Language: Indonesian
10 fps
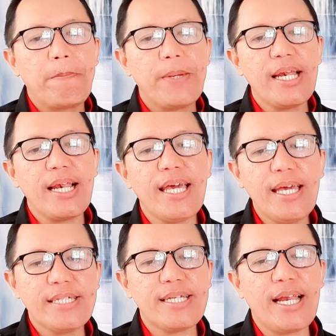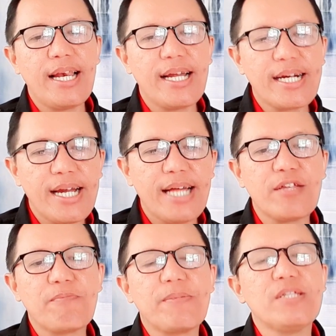pilih seller
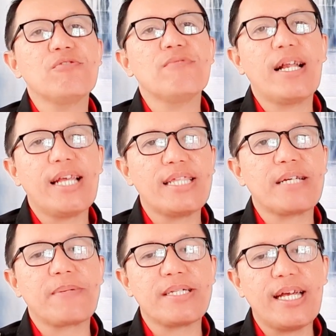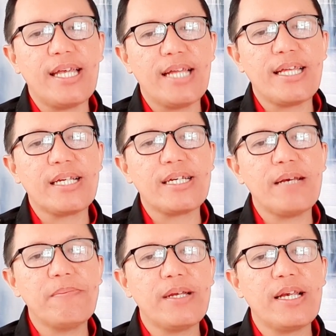atau penjual yang terpercaya tadi
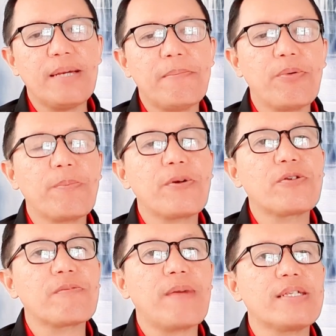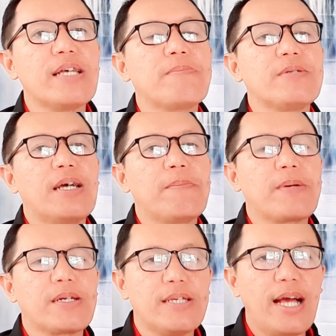kan pilih produk emasnya bisa
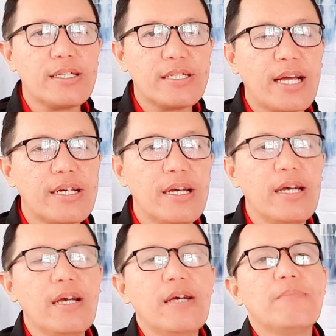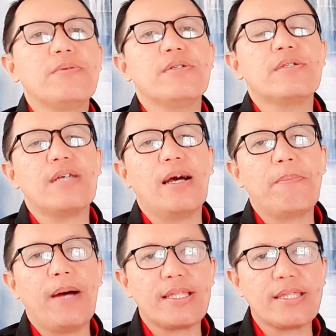perhiasan bisa
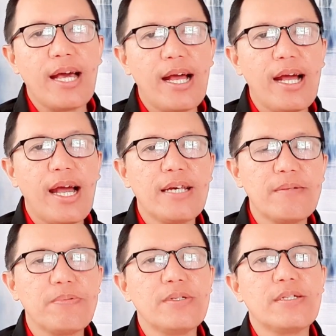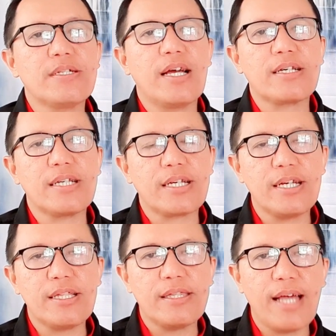batangan bisa
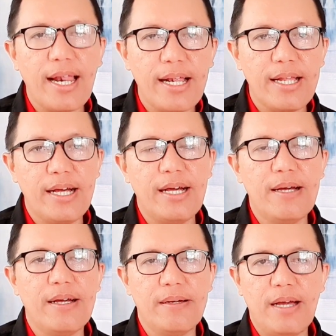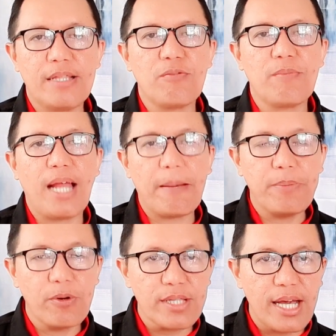digital nah, atau
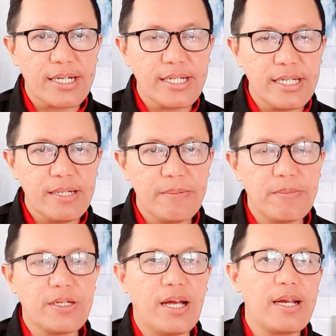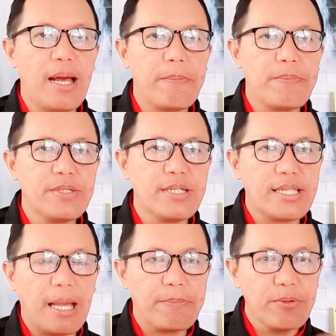menabung tadi bisa bisa
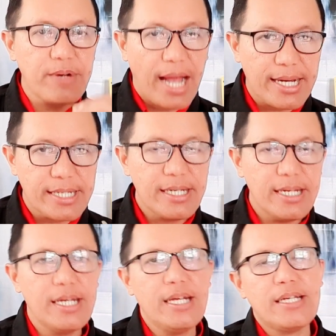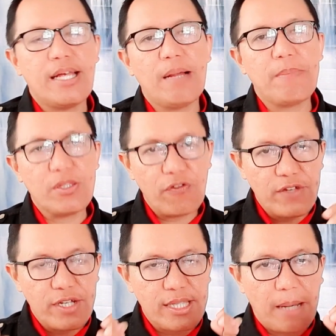tabungan dalam bentuk
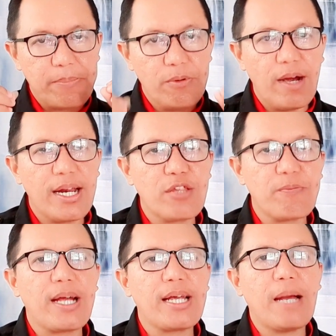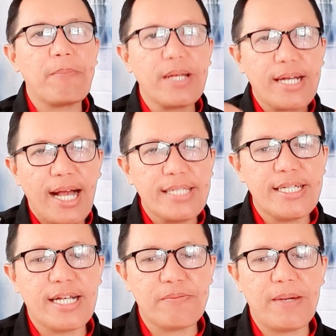fisik tabungan atau pakai
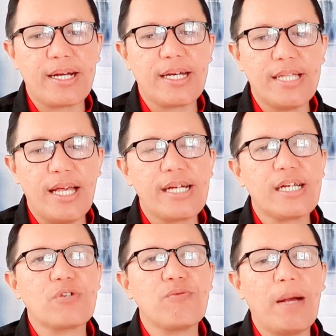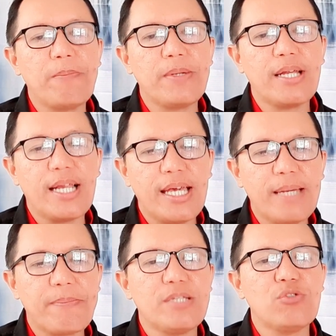aplikasi dan sebagainya. Yang kedua
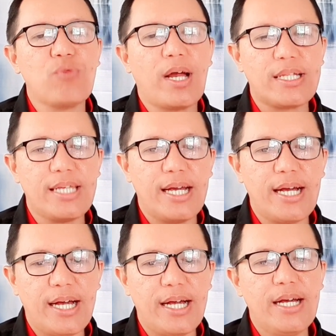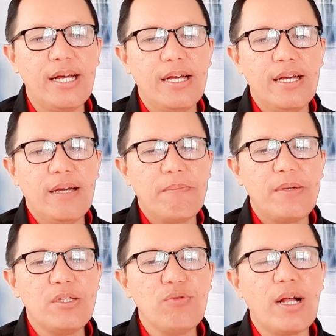pilih penjualnya.
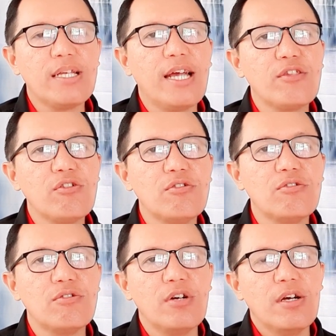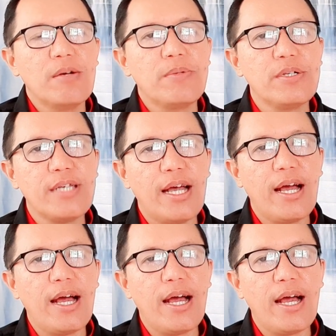Penjualnya itu bisa
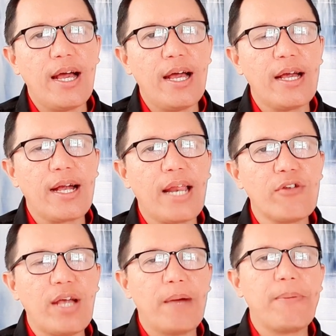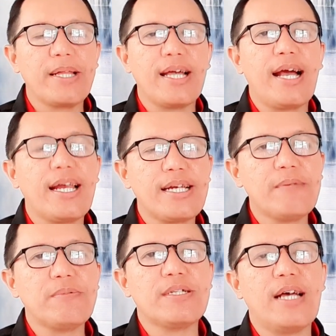kalau yang batangan
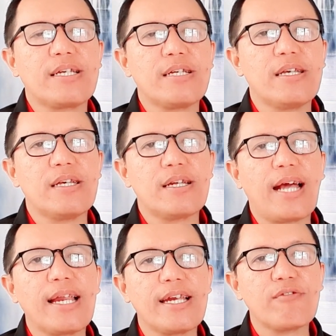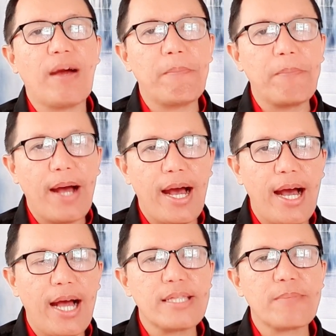kan bisa di Galeri
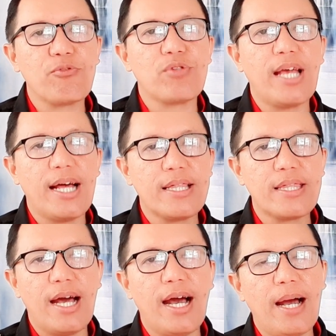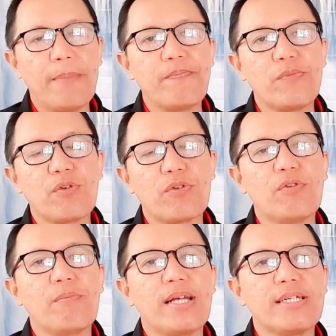24, Putih Antam,
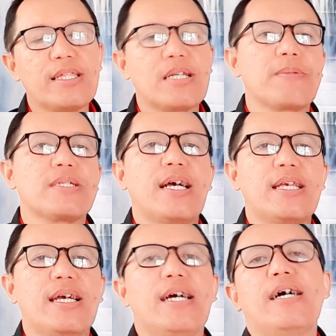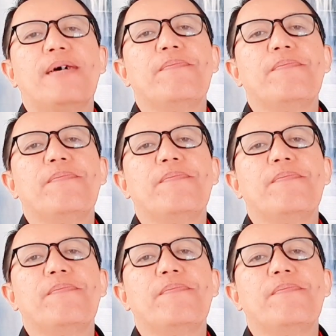Toko emas yang terpercaya.